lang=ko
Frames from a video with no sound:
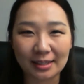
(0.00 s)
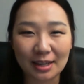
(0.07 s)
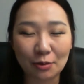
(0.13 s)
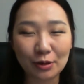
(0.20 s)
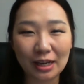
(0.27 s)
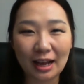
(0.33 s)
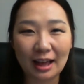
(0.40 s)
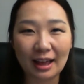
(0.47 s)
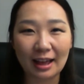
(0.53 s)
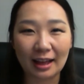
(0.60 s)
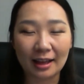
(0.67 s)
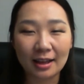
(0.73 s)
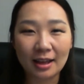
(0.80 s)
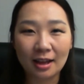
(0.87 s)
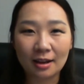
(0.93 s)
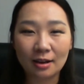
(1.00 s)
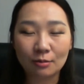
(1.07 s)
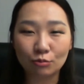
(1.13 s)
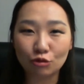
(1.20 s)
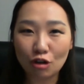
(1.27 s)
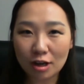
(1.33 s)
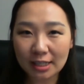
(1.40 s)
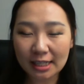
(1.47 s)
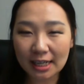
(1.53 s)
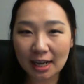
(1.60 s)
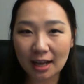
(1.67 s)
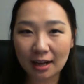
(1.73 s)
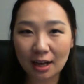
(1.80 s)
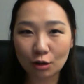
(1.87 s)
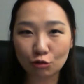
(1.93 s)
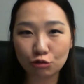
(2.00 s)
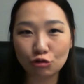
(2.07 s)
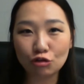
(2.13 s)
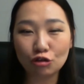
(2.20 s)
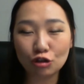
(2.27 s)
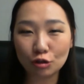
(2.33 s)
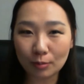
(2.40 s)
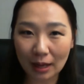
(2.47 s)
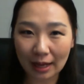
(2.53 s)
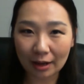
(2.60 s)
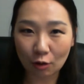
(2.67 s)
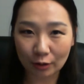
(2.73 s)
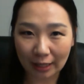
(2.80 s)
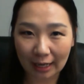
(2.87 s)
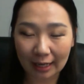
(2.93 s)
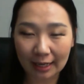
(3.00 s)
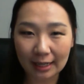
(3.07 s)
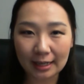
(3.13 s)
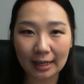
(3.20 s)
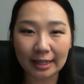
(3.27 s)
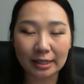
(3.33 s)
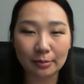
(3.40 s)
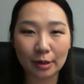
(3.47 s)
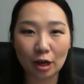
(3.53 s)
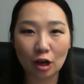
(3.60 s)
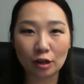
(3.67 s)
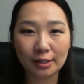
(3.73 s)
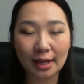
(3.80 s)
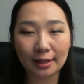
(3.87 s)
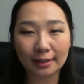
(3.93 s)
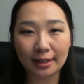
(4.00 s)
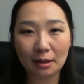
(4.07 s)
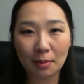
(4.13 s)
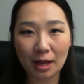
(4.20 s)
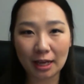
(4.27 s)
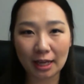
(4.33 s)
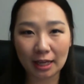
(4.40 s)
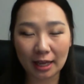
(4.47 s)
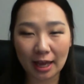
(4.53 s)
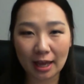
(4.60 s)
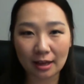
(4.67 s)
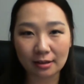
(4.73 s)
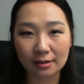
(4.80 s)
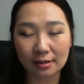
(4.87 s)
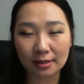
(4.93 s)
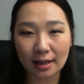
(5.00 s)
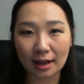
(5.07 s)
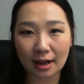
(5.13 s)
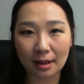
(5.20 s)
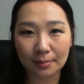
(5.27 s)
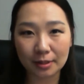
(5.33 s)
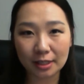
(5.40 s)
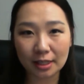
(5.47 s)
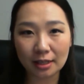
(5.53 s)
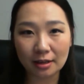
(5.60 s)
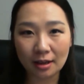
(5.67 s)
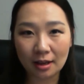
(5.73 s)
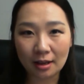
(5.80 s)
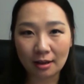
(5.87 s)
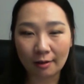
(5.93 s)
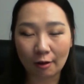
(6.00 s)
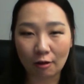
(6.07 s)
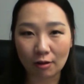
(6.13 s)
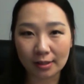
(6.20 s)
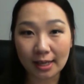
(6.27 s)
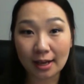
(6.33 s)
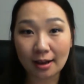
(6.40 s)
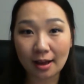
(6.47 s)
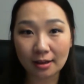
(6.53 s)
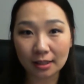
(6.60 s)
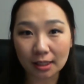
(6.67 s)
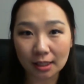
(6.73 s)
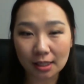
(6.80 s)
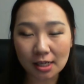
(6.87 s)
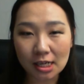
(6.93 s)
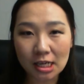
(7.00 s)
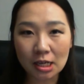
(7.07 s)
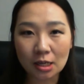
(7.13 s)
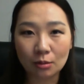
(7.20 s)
자, 우리가 무엇인가가 궁금하거나 아니면 상대방에게 그 사람의 어, 생각을